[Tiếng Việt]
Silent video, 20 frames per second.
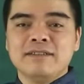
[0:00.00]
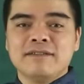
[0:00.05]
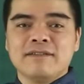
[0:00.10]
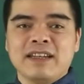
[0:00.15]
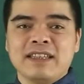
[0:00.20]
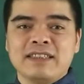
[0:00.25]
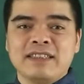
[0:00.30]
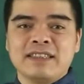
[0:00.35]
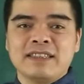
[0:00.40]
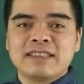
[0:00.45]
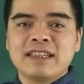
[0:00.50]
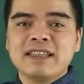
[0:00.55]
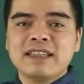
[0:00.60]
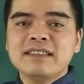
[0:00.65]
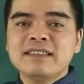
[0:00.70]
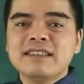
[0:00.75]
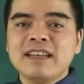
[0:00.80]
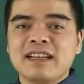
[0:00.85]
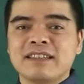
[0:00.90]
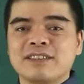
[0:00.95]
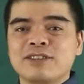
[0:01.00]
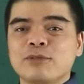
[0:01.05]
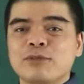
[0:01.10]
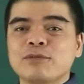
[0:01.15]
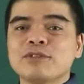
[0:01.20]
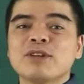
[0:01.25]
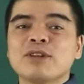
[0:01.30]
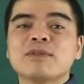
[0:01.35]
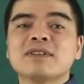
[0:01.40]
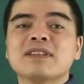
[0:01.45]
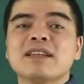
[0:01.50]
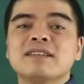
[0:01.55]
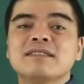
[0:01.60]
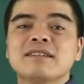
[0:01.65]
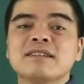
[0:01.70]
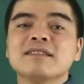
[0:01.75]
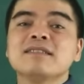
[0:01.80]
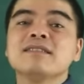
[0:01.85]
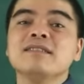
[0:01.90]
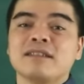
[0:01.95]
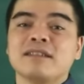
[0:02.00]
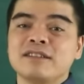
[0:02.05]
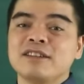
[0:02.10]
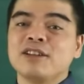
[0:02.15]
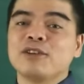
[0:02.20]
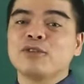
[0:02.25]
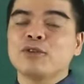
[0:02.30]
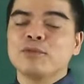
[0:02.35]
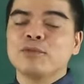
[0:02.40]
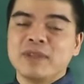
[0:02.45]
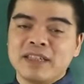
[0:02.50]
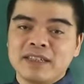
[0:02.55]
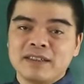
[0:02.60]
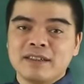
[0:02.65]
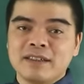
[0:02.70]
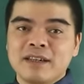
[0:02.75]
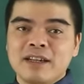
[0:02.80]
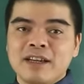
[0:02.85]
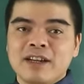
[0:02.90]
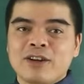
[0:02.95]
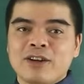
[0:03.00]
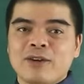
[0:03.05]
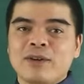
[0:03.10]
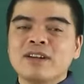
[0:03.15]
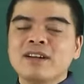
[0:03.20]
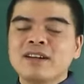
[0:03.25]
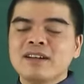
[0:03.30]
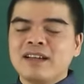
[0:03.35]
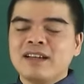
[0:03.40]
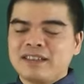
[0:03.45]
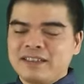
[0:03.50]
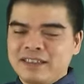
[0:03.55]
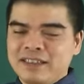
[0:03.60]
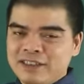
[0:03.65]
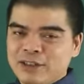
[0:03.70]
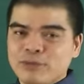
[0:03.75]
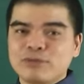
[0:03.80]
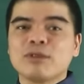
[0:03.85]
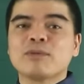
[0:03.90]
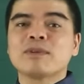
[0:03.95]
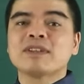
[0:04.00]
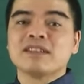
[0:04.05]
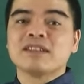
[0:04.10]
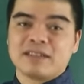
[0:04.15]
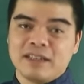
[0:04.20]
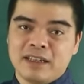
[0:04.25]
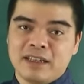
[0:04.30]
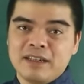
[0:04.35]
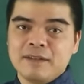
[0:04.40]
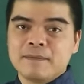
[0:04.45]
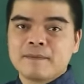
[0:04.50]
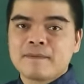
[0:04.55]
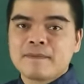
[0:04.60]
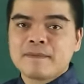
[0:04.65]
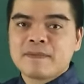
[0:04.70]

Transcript: và gì sẵn sàng sống trong cái thế giới tưởng tượng của mình còn hơn là gì sống trong cái thực tế